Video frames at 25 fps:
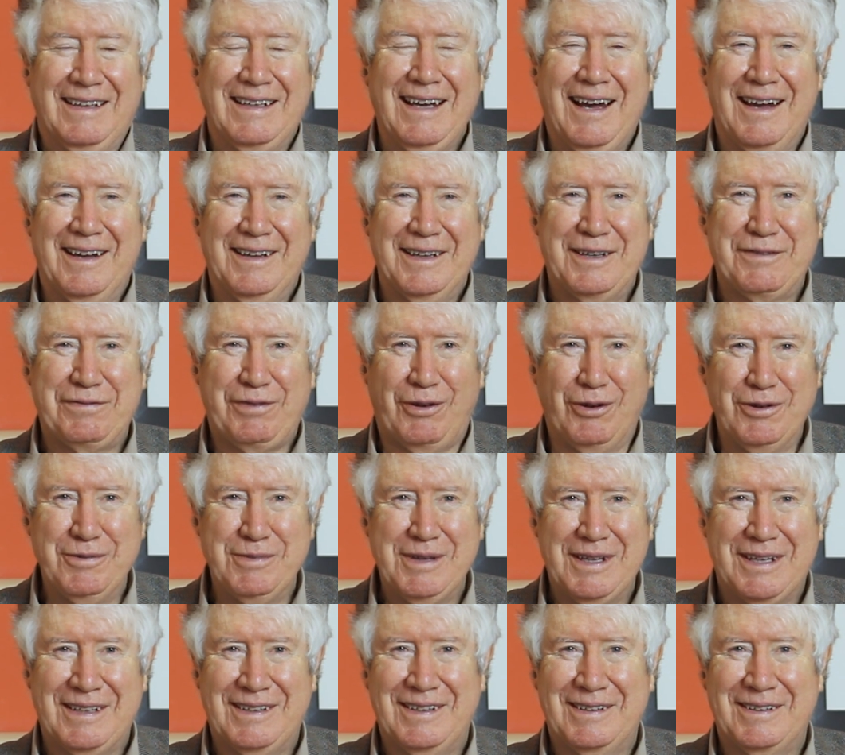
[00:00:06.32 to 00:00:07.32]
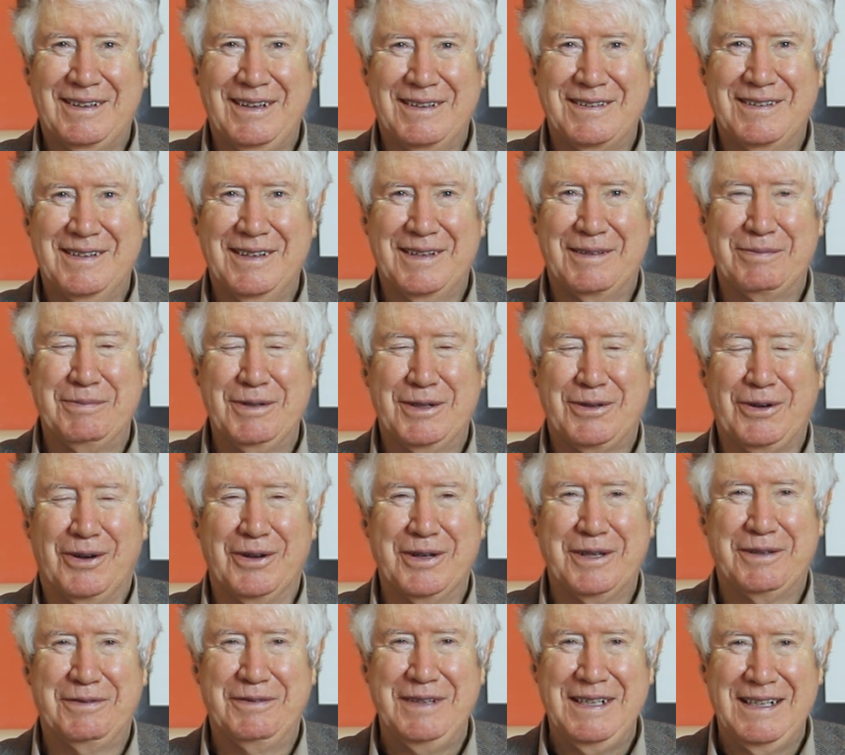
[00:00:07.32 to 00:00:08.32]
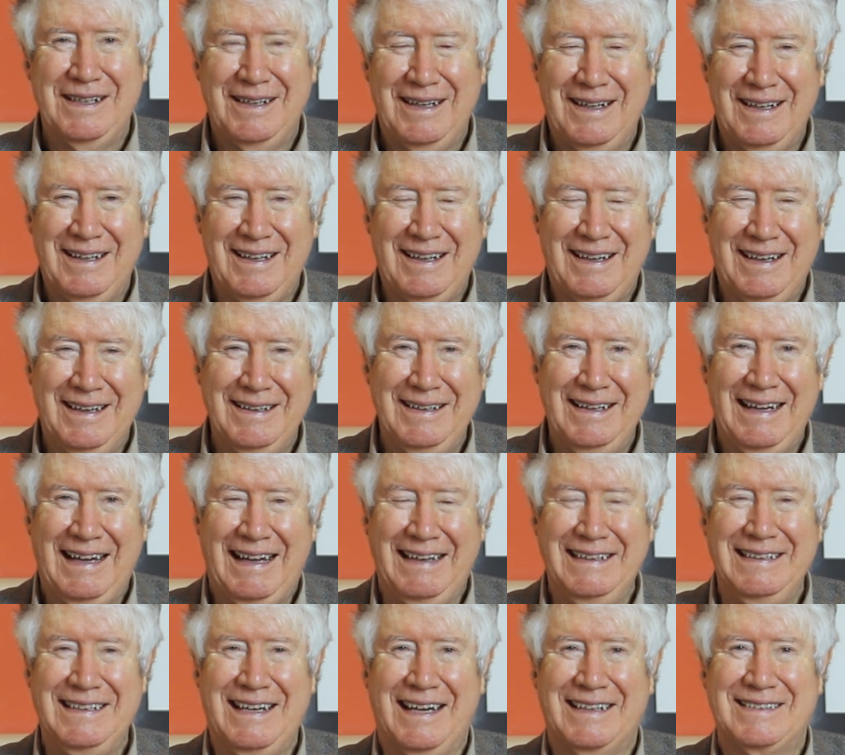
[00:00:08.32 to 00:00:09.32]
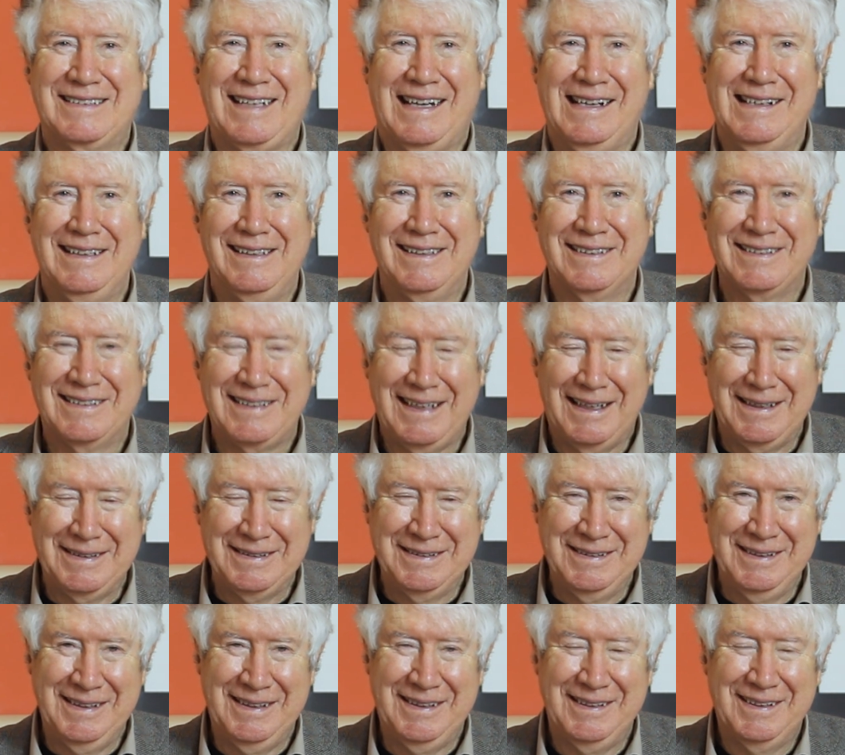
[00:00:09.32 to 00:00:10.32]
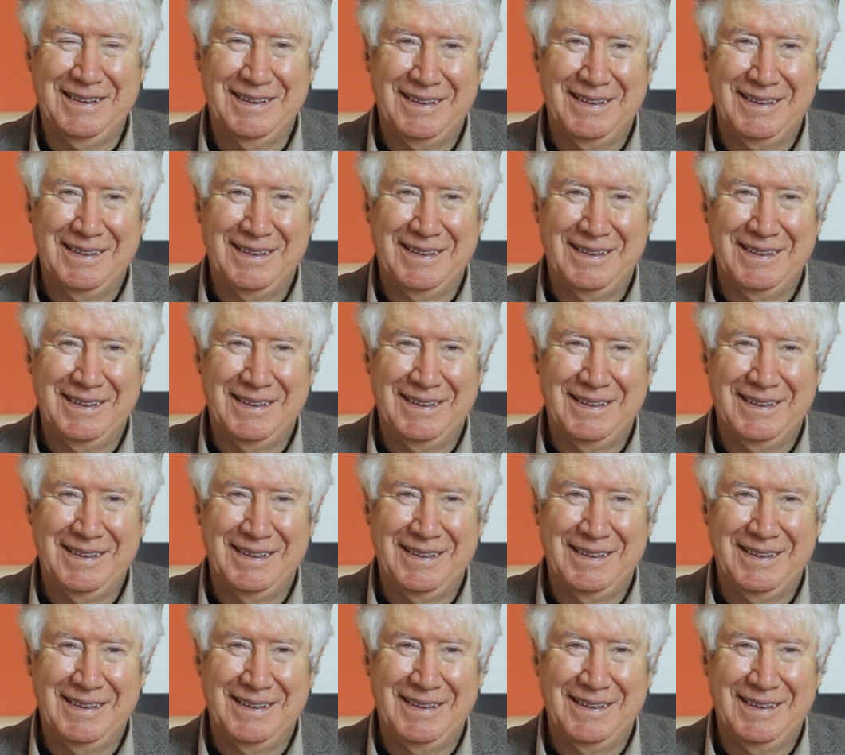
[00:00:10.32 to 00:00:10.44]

Ja, ich freue mich, dass ich mit euch wieder eine Andacht teilen kann.